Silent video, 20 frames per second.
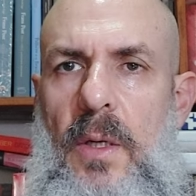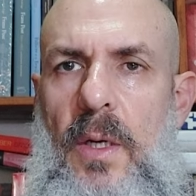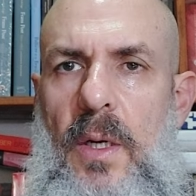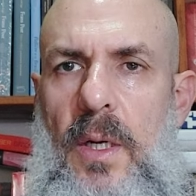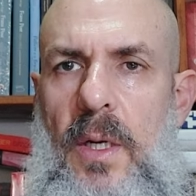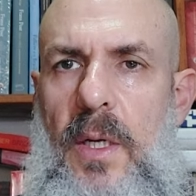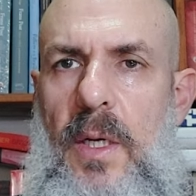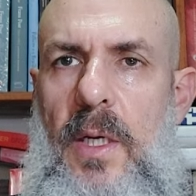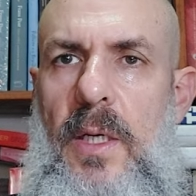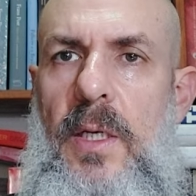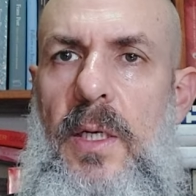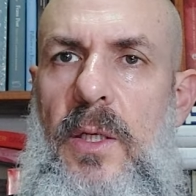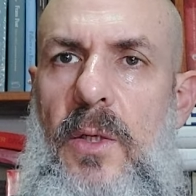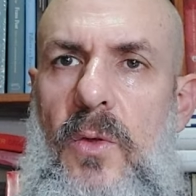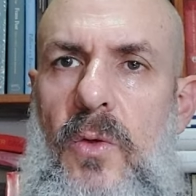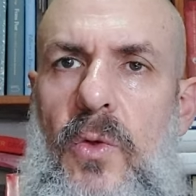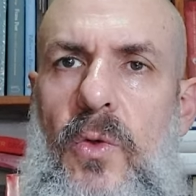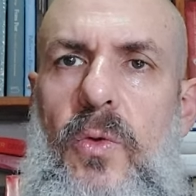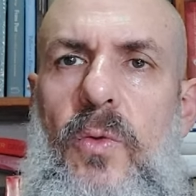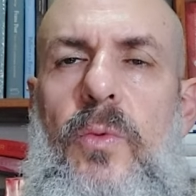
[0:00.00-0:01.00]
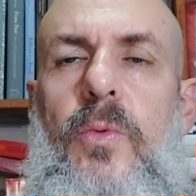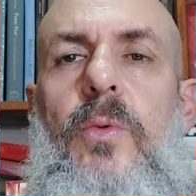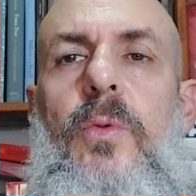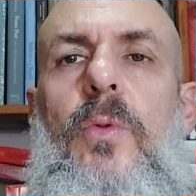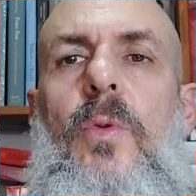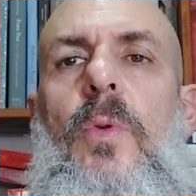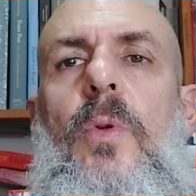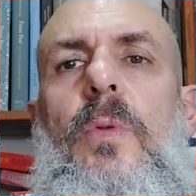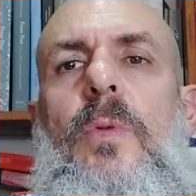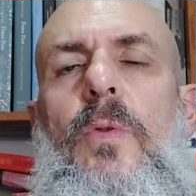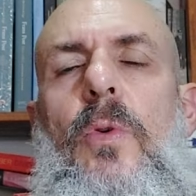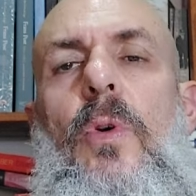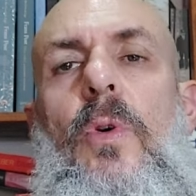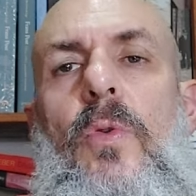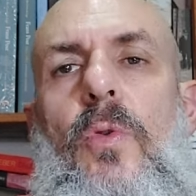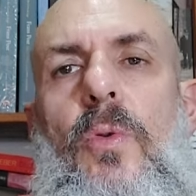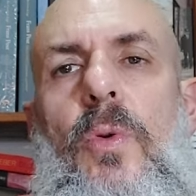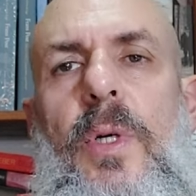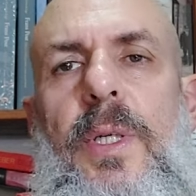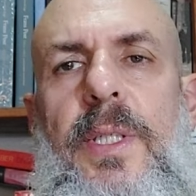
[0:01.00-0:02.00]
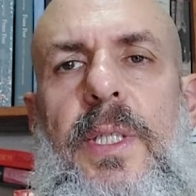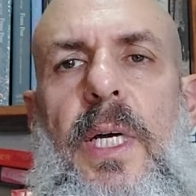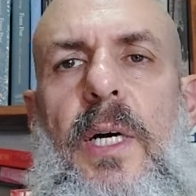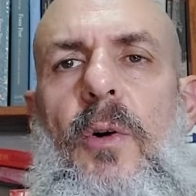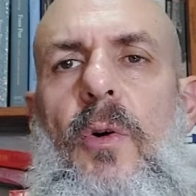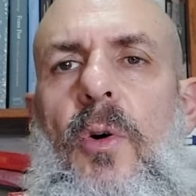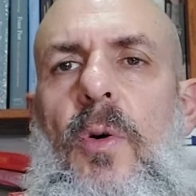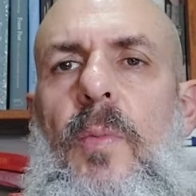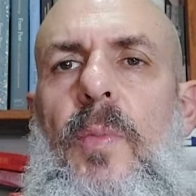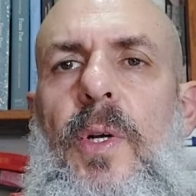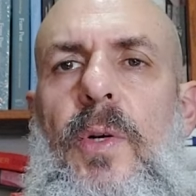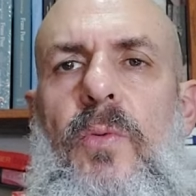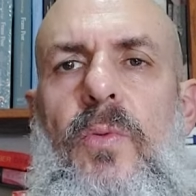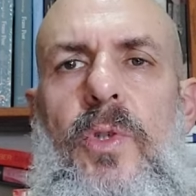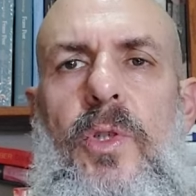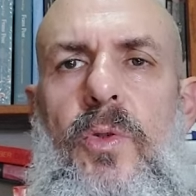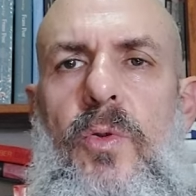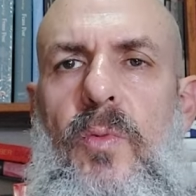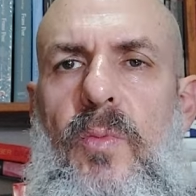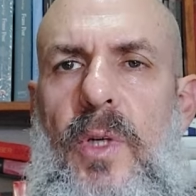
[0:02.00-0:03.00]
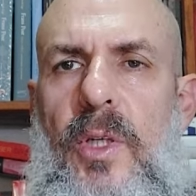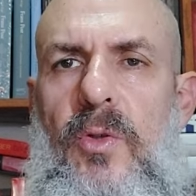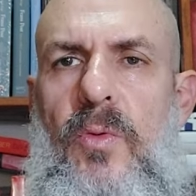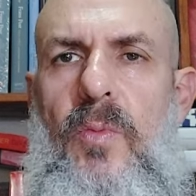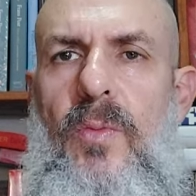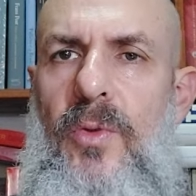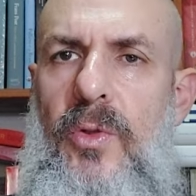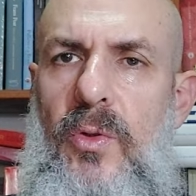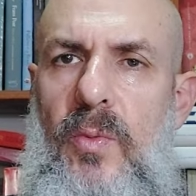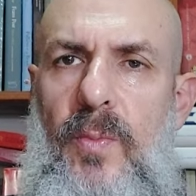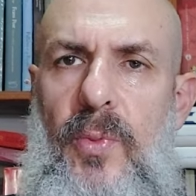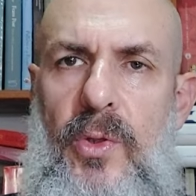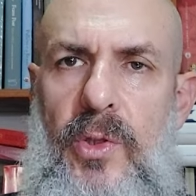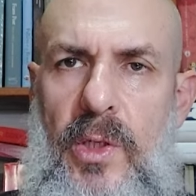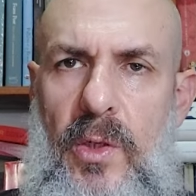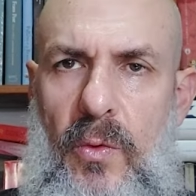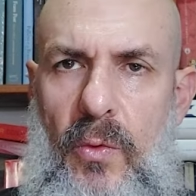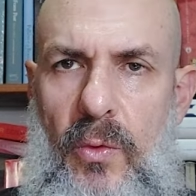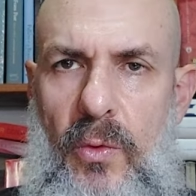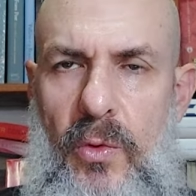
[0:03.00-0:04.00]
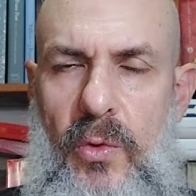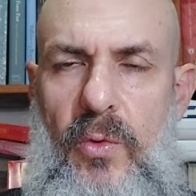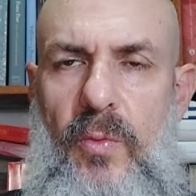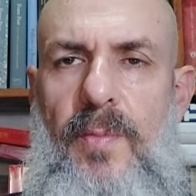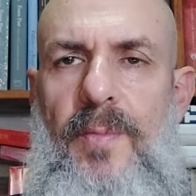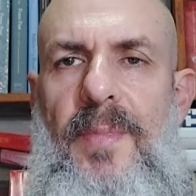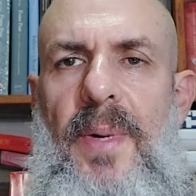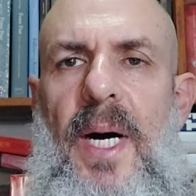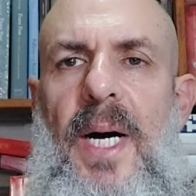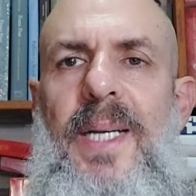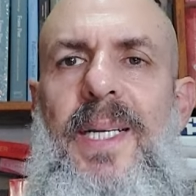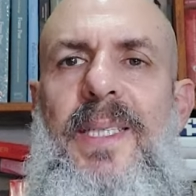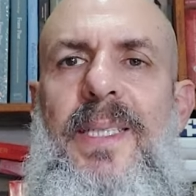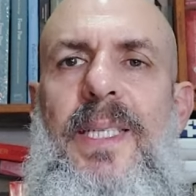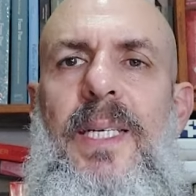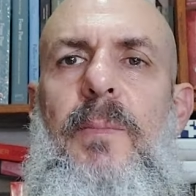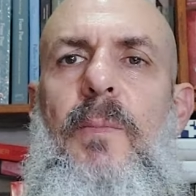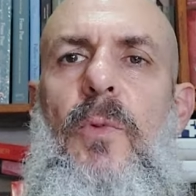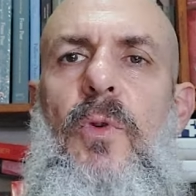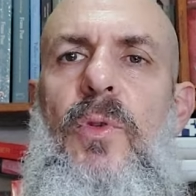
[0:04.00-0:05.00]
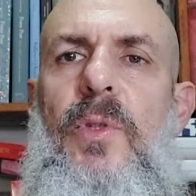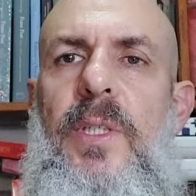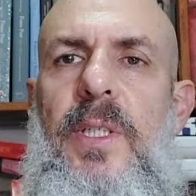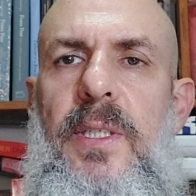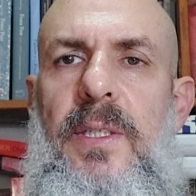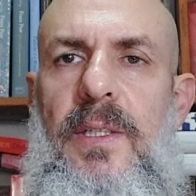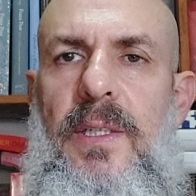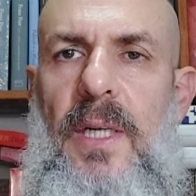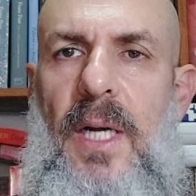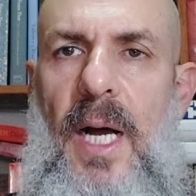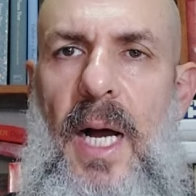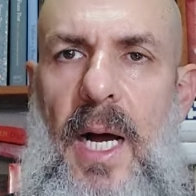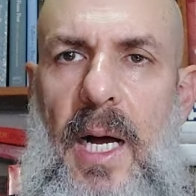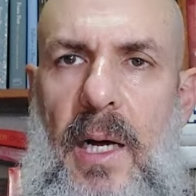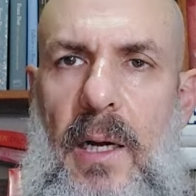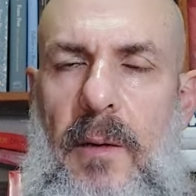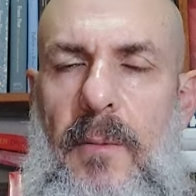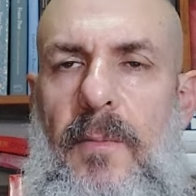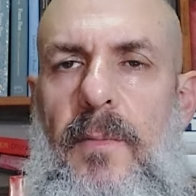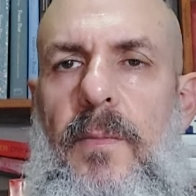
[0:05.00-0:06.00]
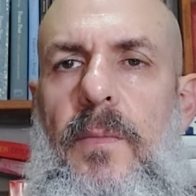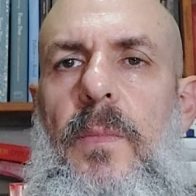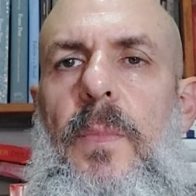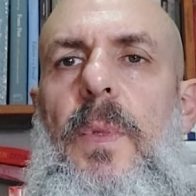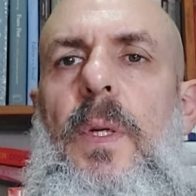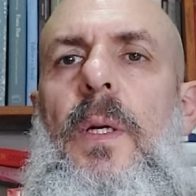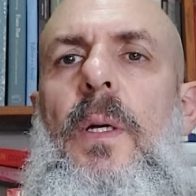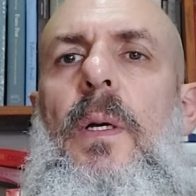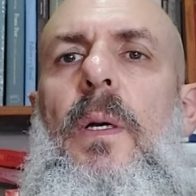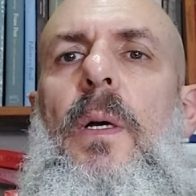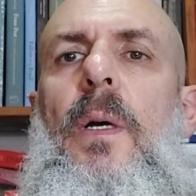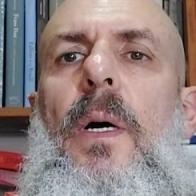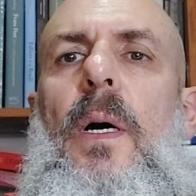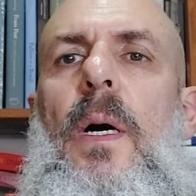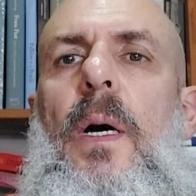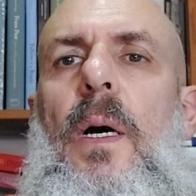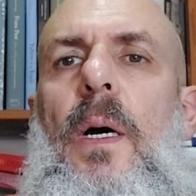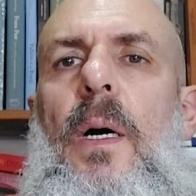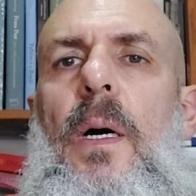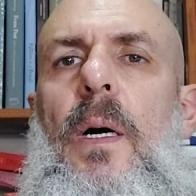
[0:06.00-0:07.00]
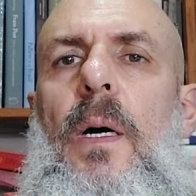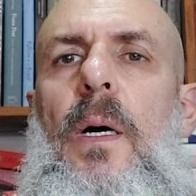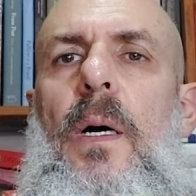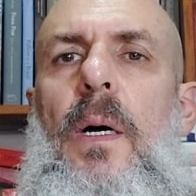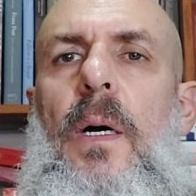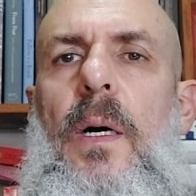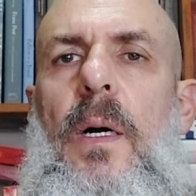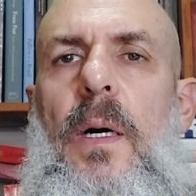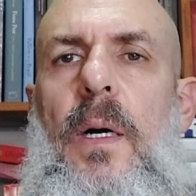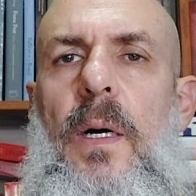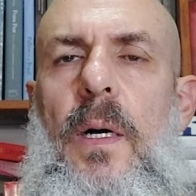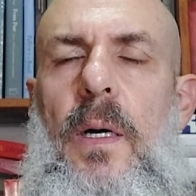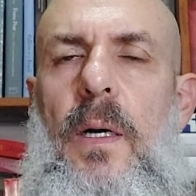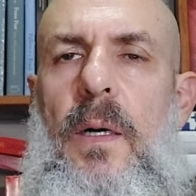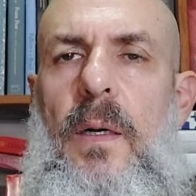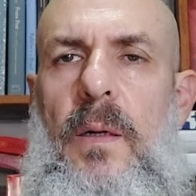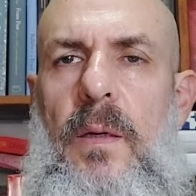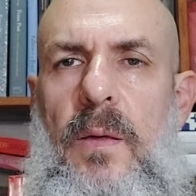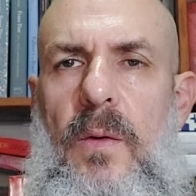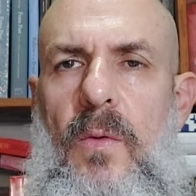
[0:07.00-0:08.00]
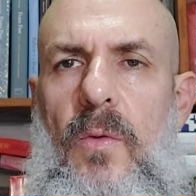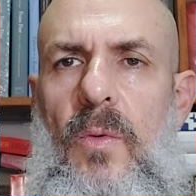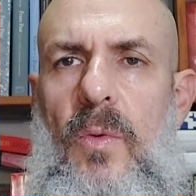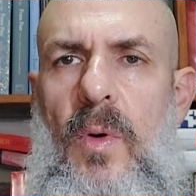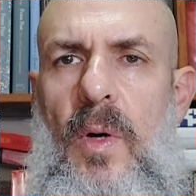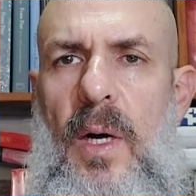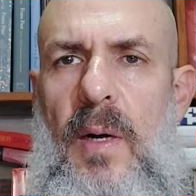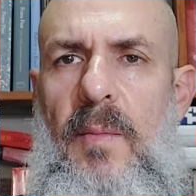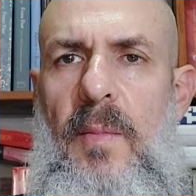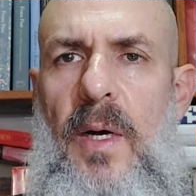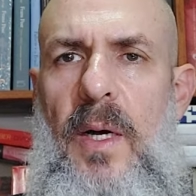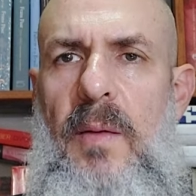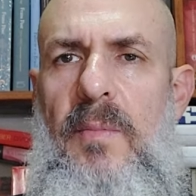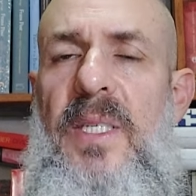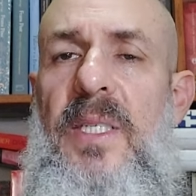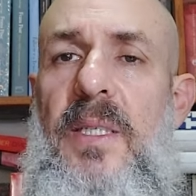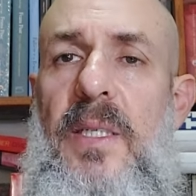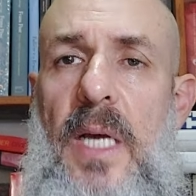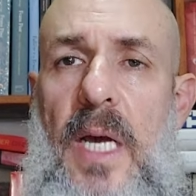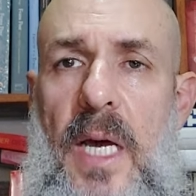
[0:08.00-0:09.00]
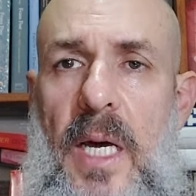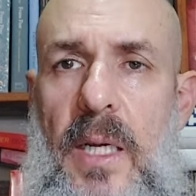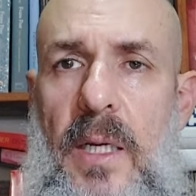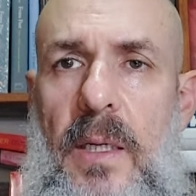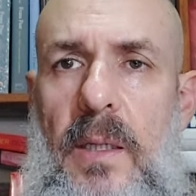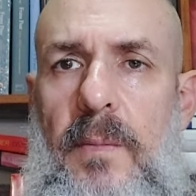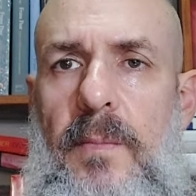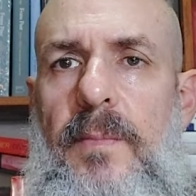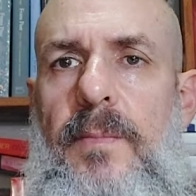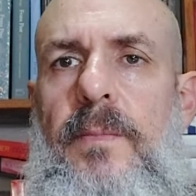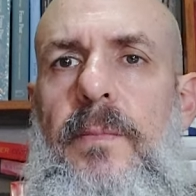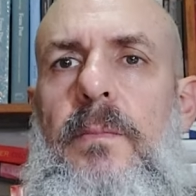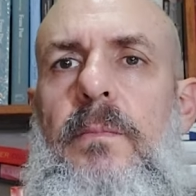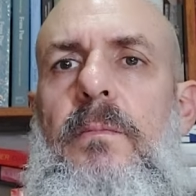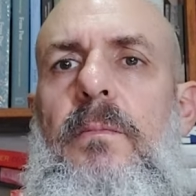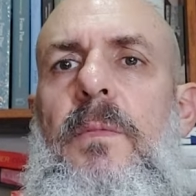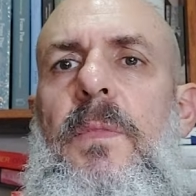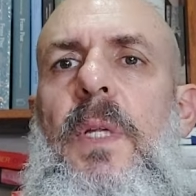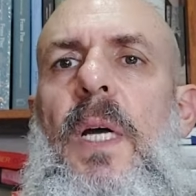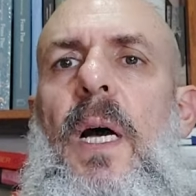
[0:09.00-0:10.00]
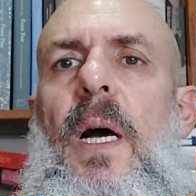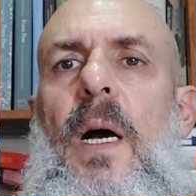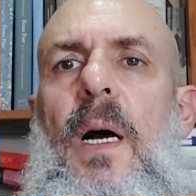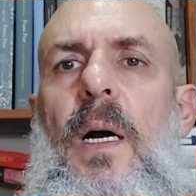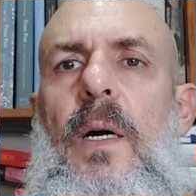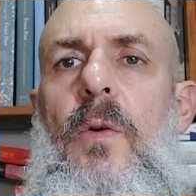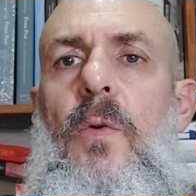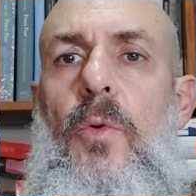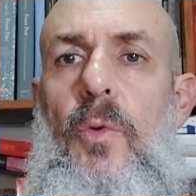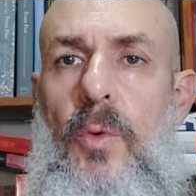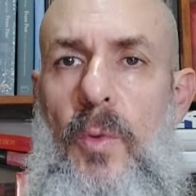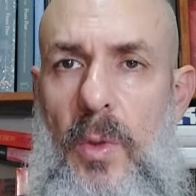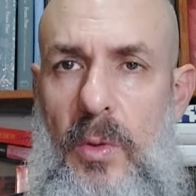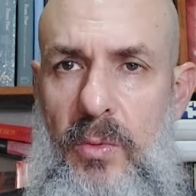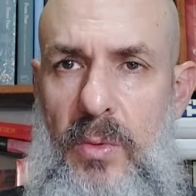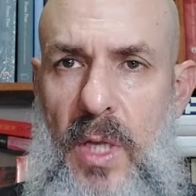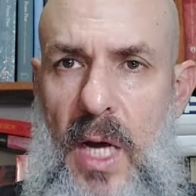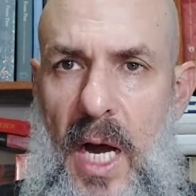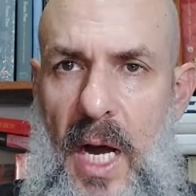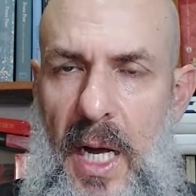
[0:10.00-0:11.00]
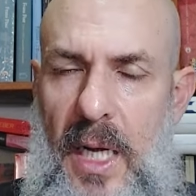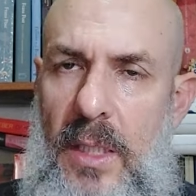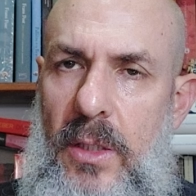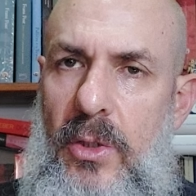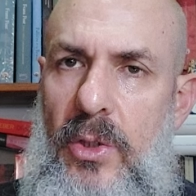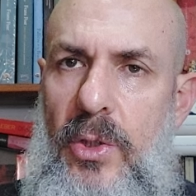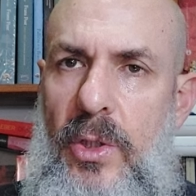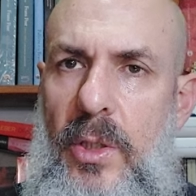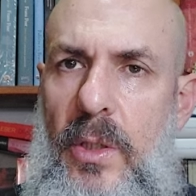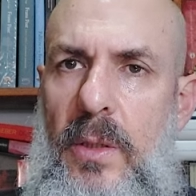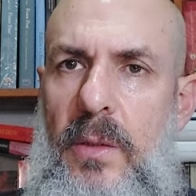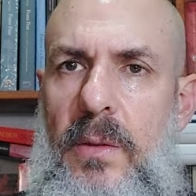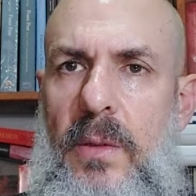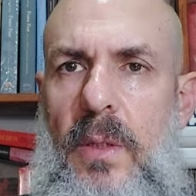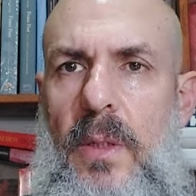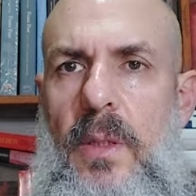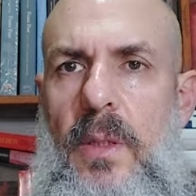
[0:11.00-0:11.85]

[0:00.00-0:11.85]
É, e isso tornou essa obra um instrumento muito poderoso para demonstrar a, a, a miséria, a crueldade,